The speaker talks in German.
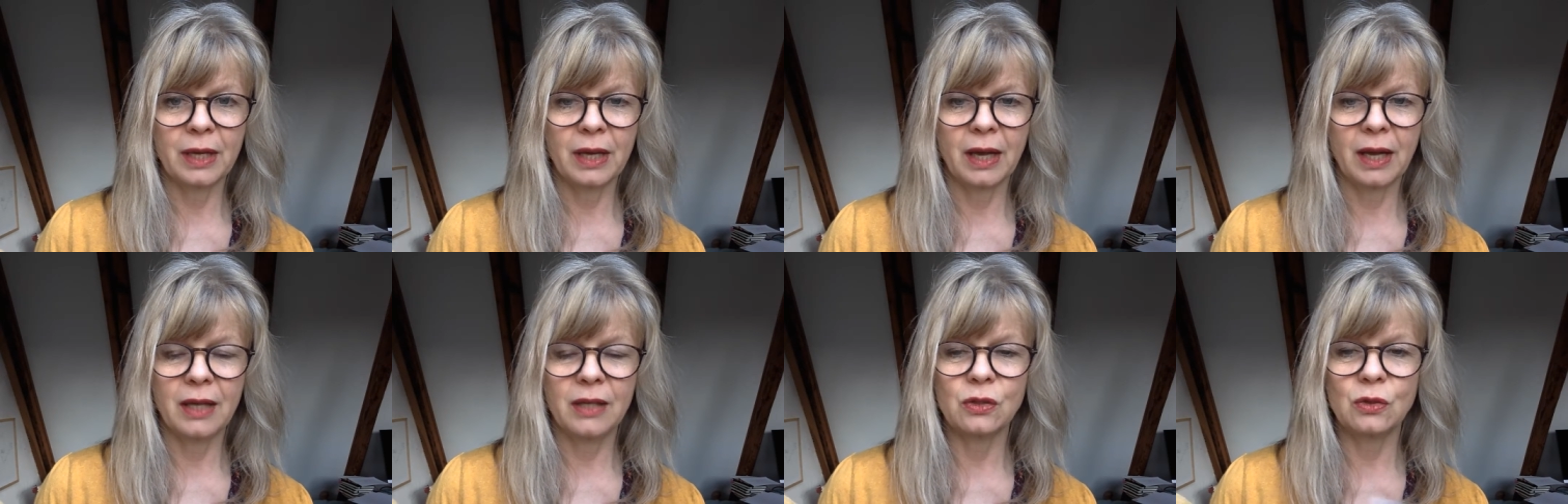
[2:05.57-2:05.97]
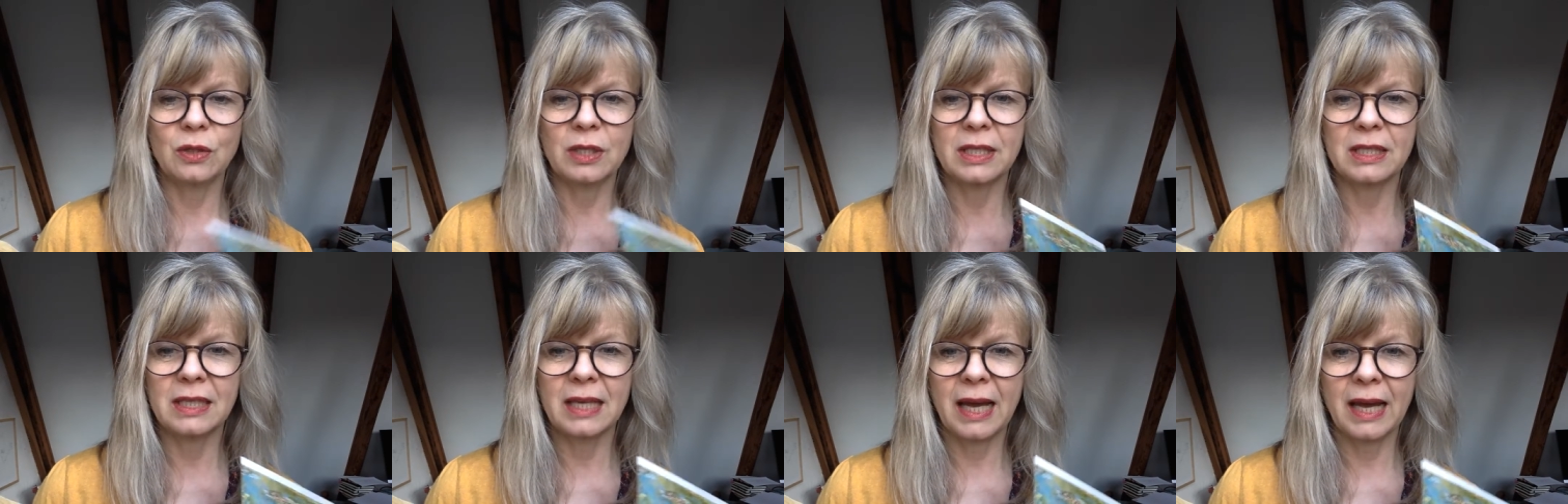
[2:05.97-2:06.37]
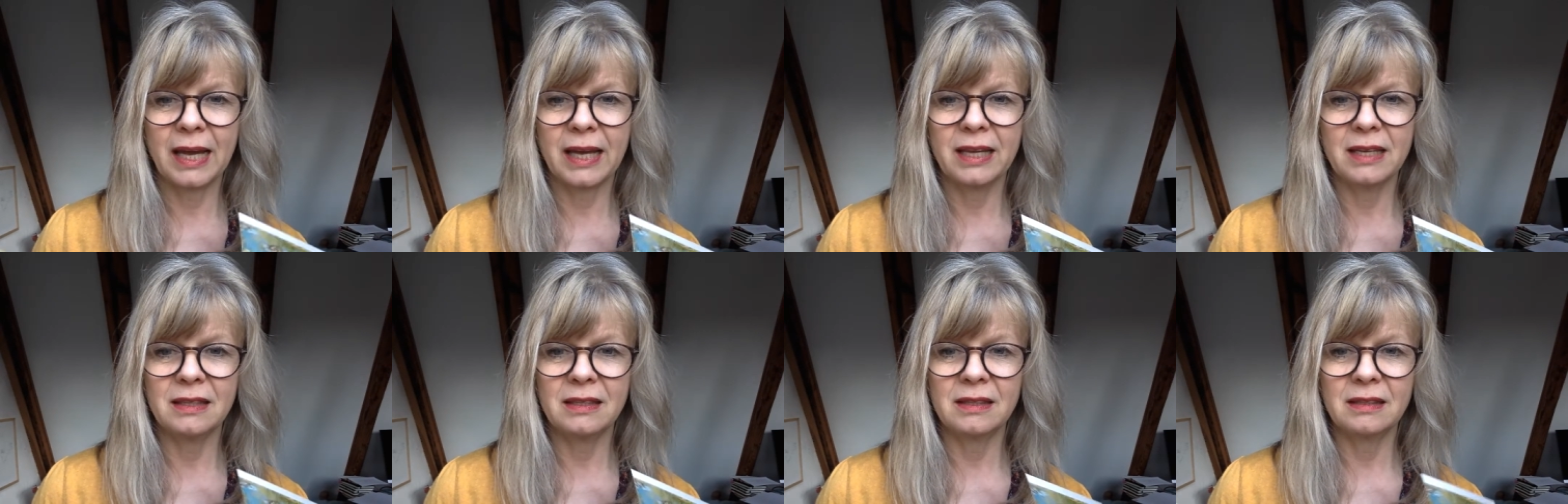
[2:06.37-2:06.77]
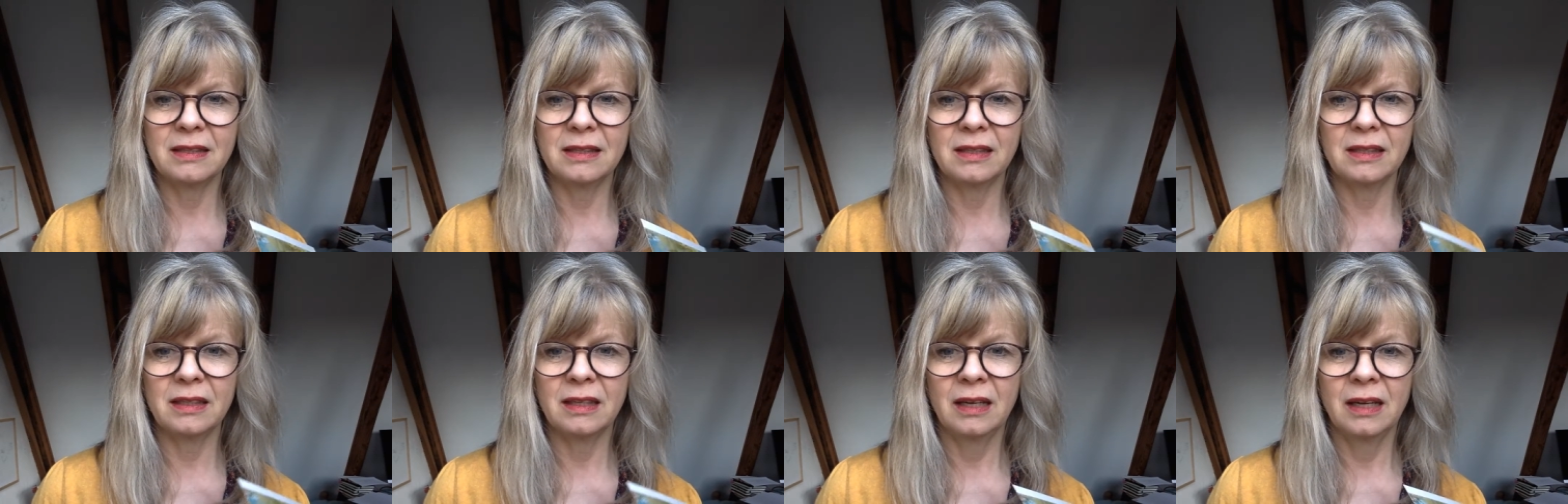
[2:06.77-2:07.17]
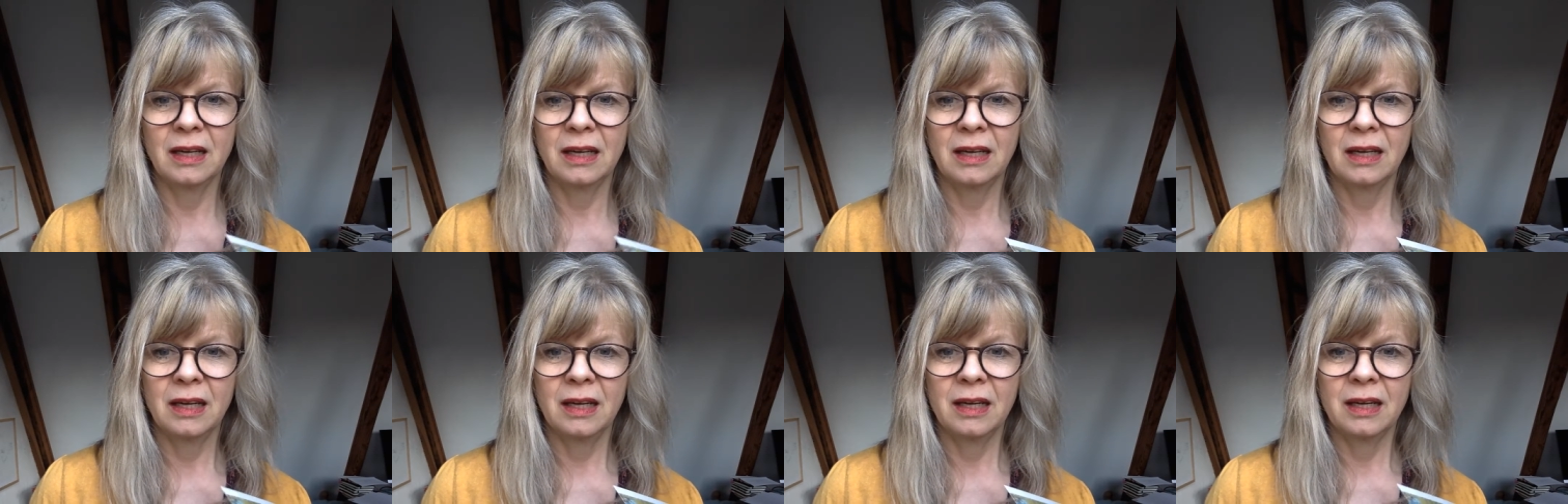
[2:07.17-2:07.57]
Also das heißt, sie
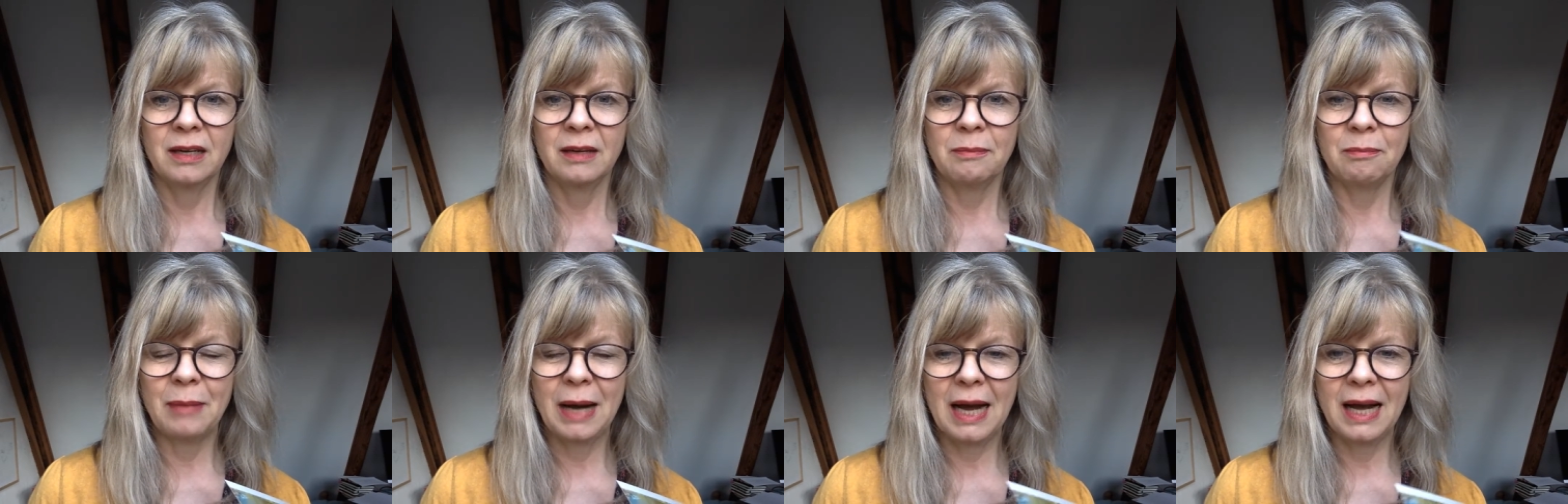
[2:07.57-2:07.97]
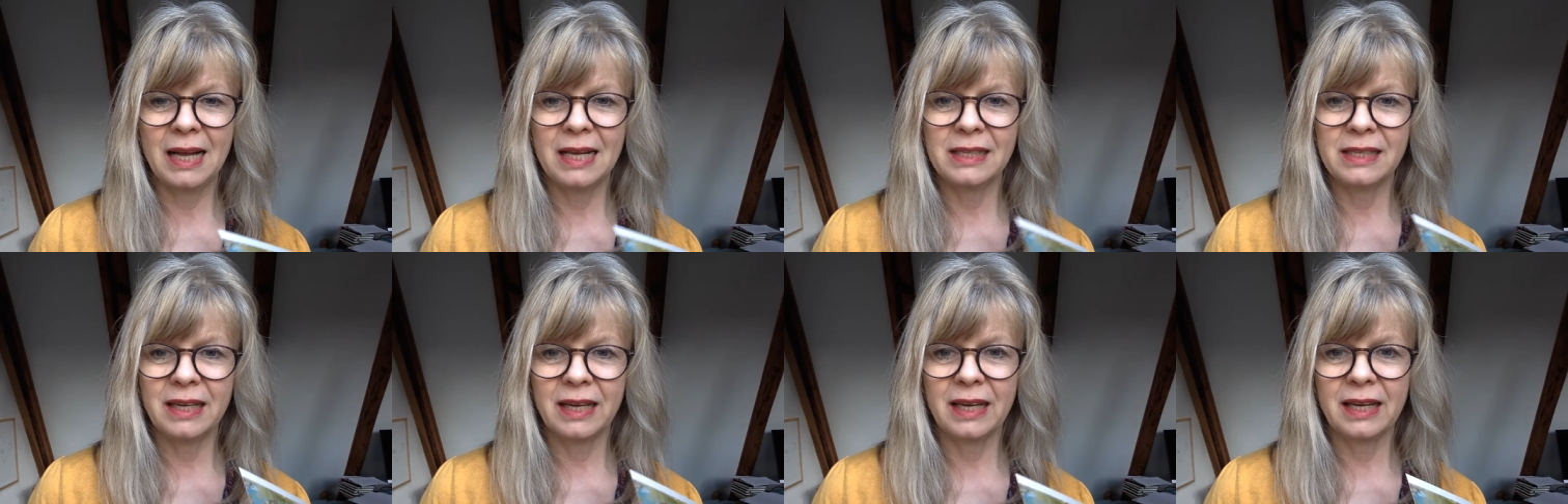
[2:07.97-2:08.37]
malt